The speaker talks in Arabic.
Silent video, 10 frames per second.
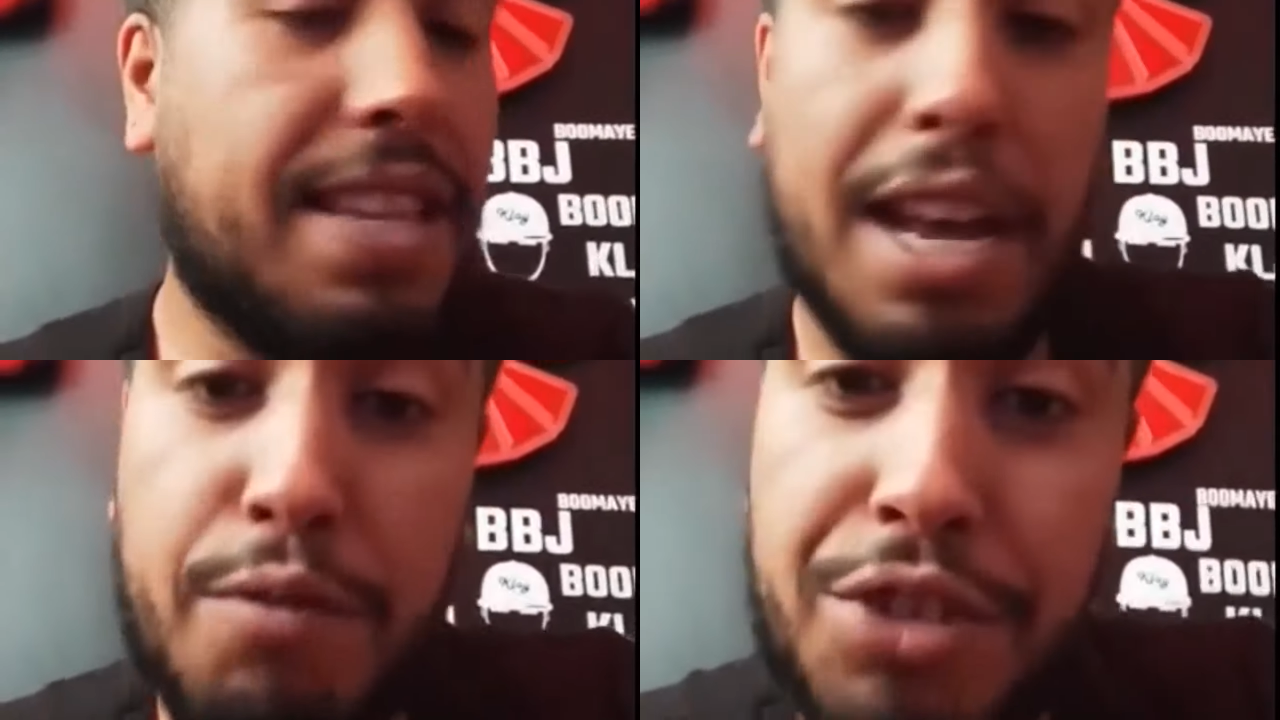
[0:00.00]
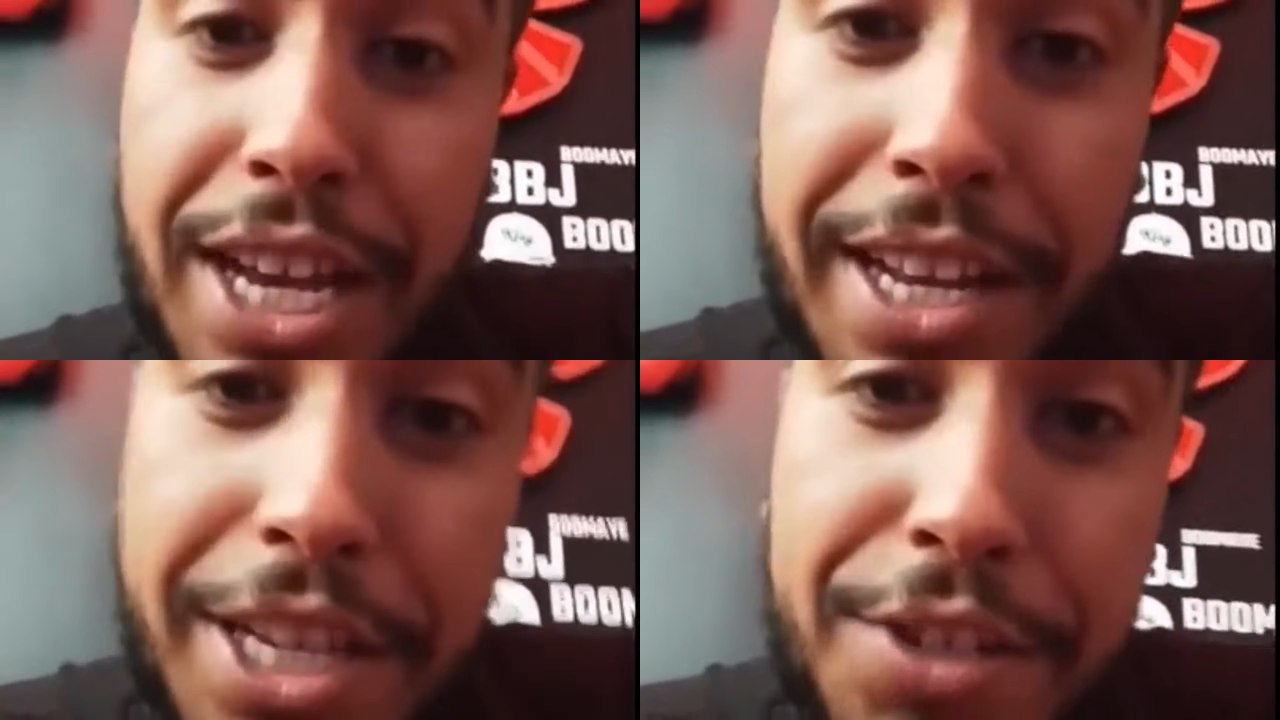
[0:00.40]

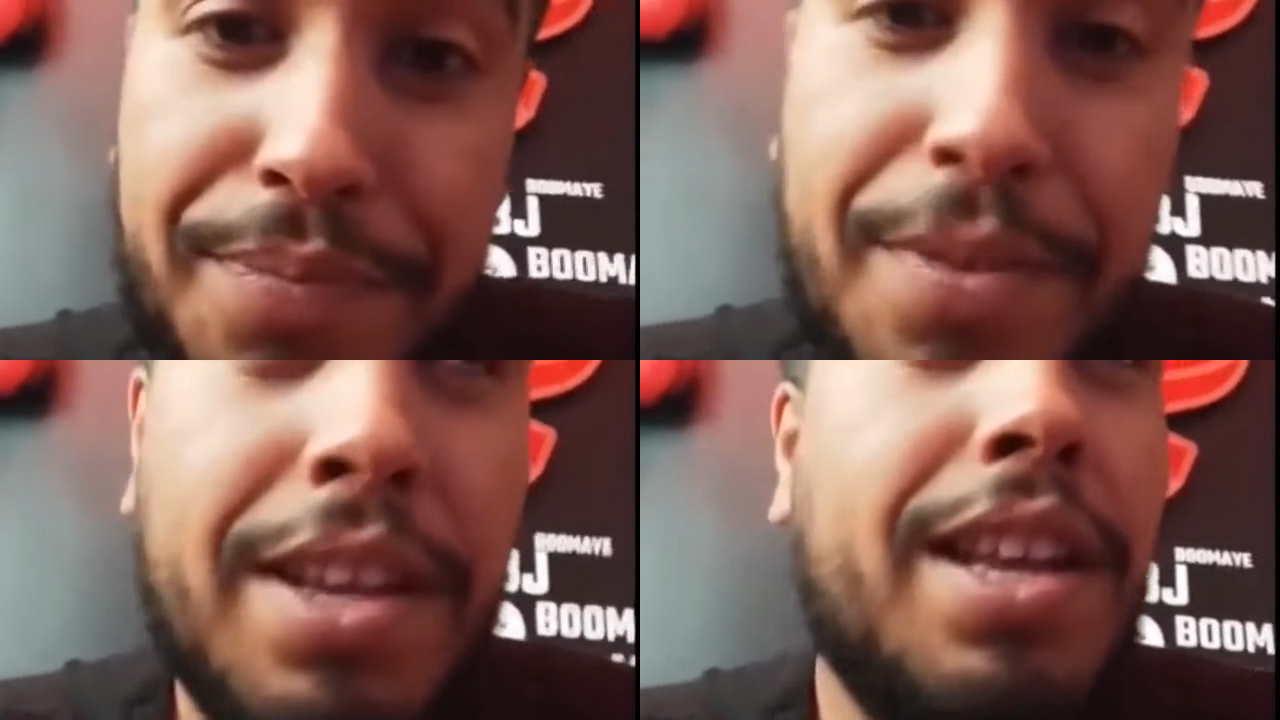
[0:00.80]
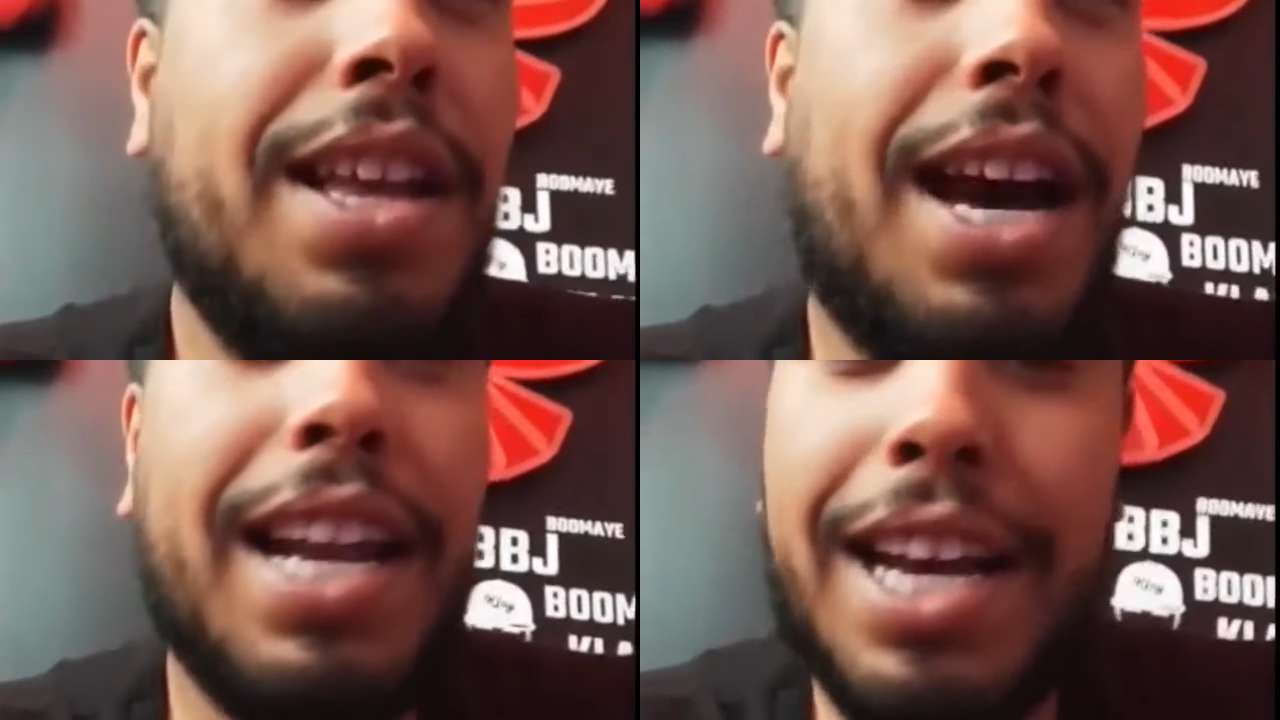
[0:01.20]
تعرفوش علاش
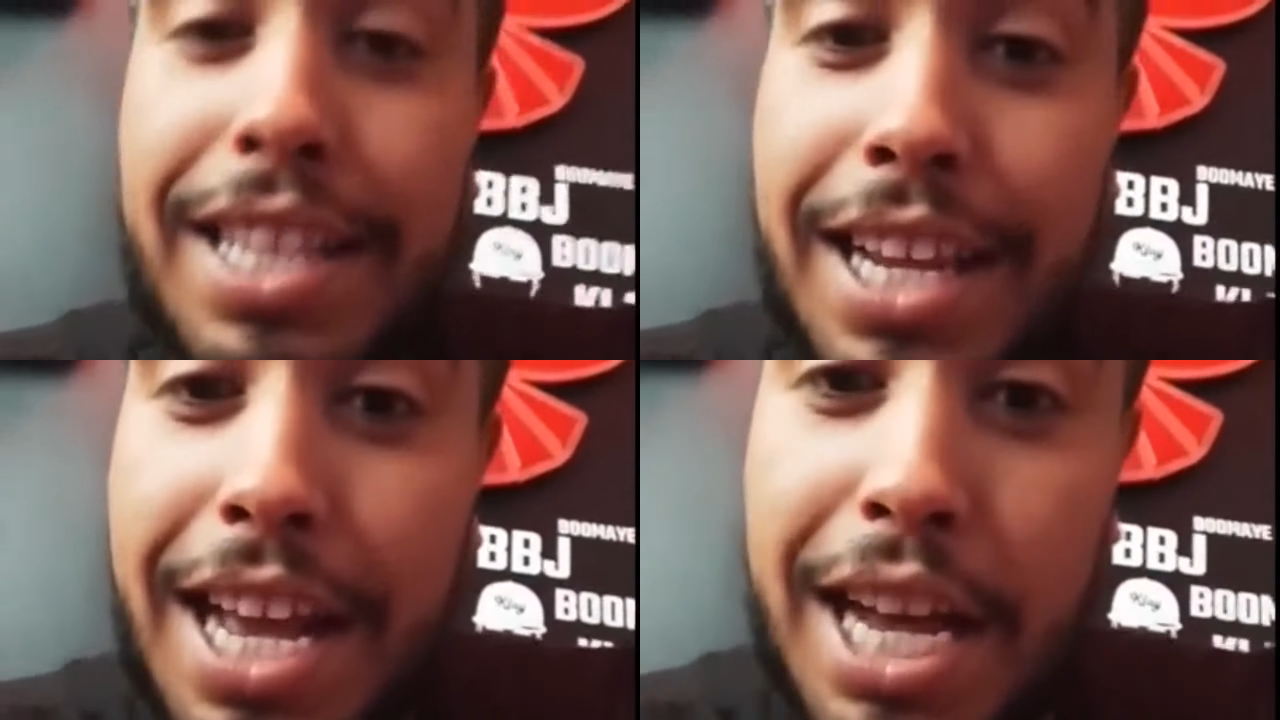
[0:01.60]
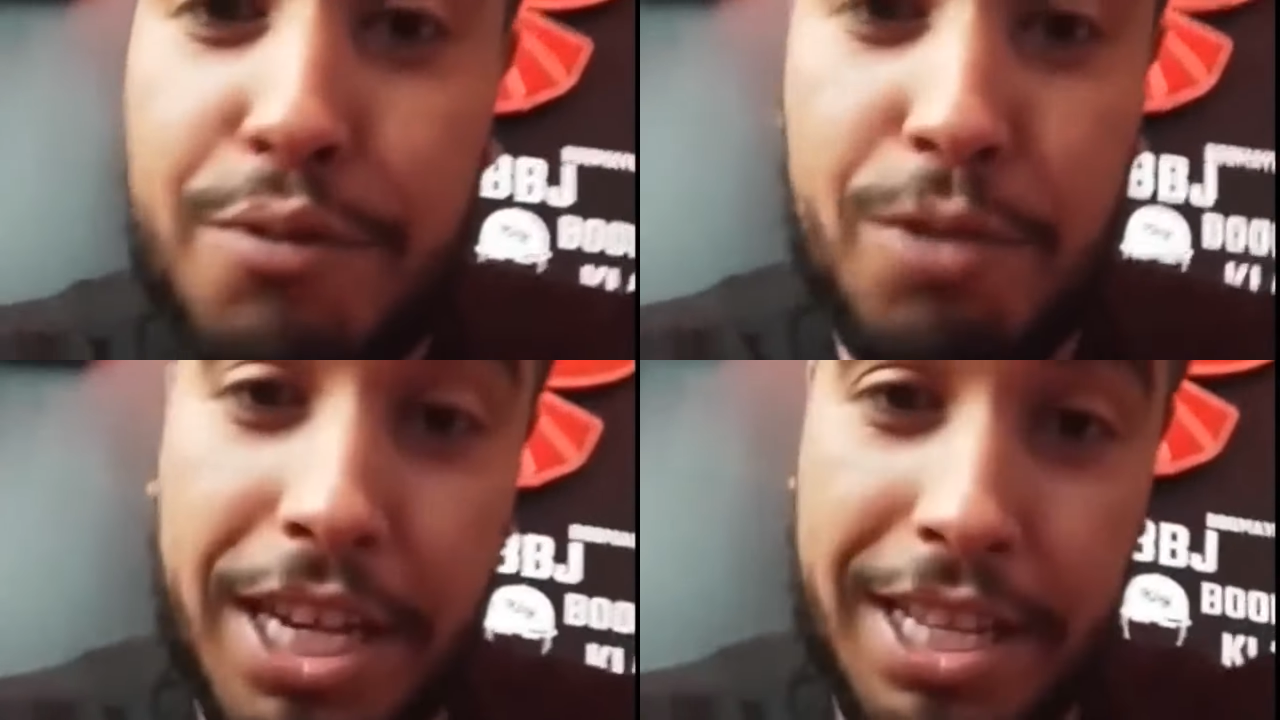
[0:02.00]
على خاطر
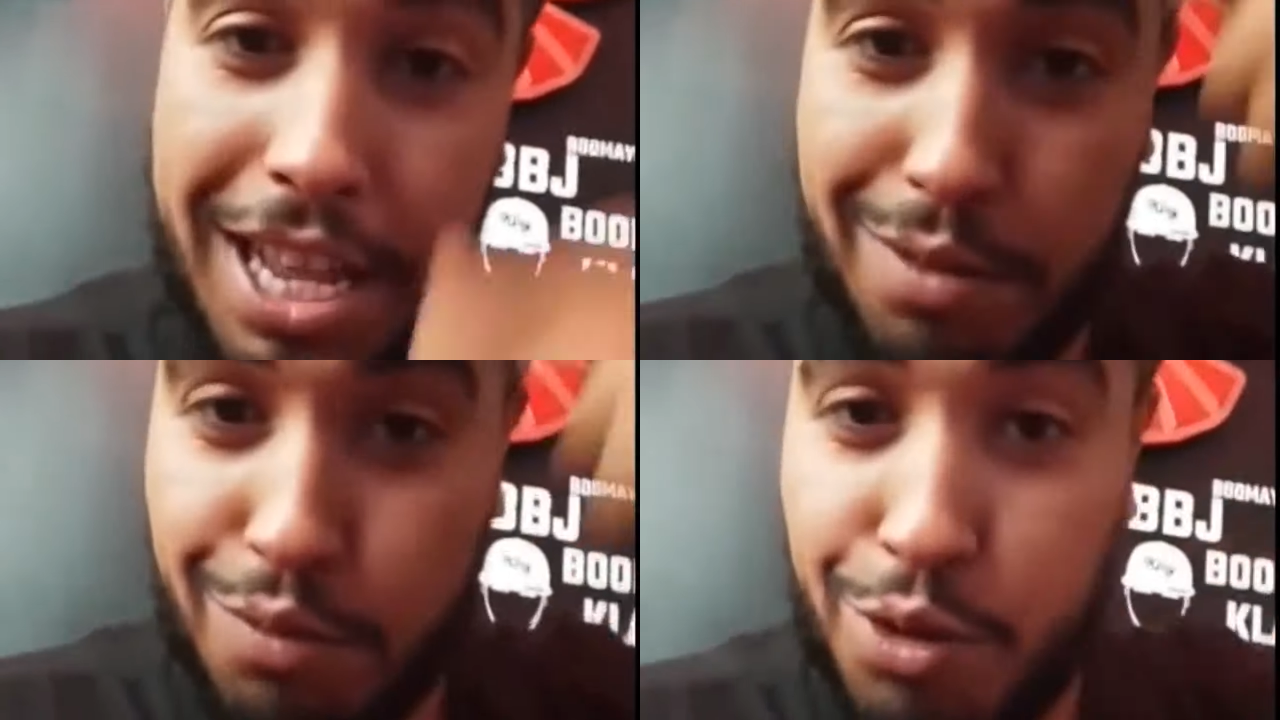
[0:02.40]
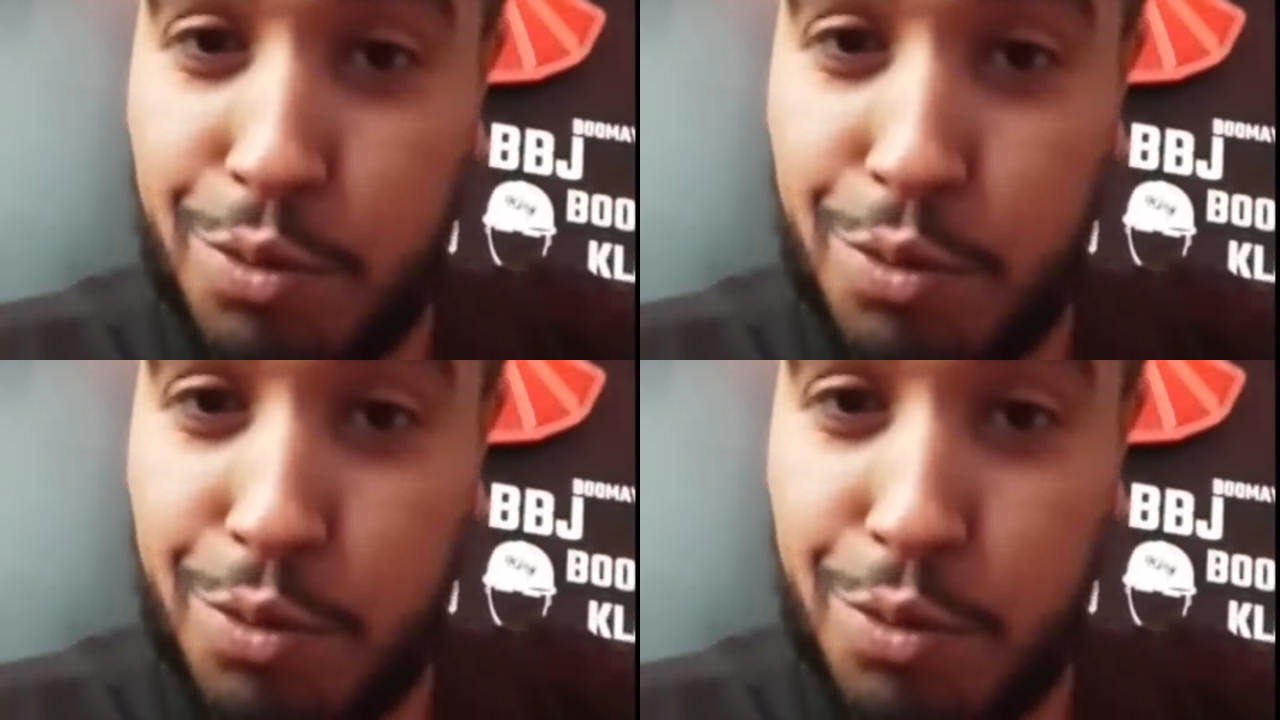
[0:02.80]
يعرفوا كان تحطوا